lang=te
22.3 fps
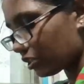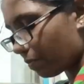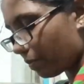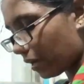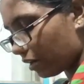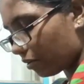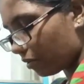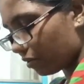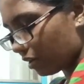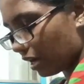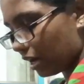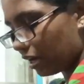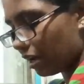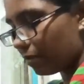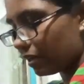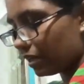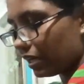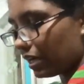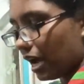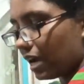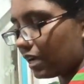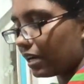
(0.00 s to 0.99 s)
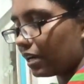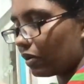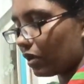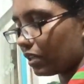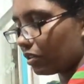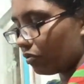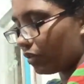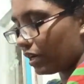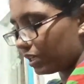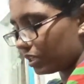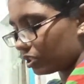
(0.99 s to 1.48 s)
మాట చెప్పాను
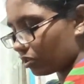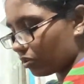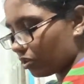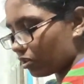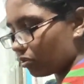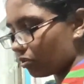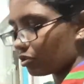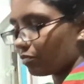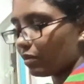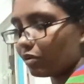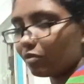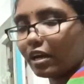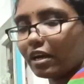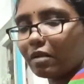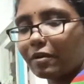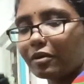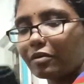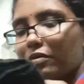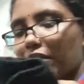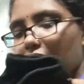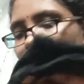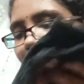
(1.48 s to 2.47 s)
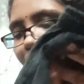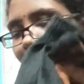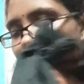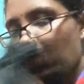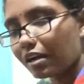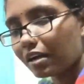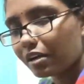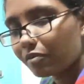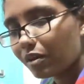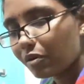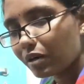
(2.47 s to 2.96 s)
ఎప్పుడన్నా ఒకసారి ఇలా సర్ప్రైజ్ అయితే
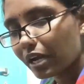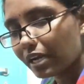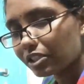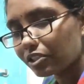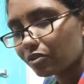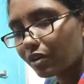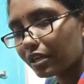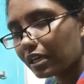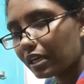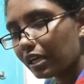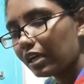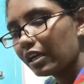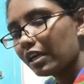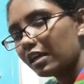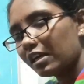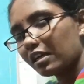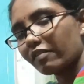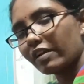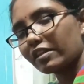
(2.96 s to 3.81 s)
ఇవ్వాలి అని అనేసి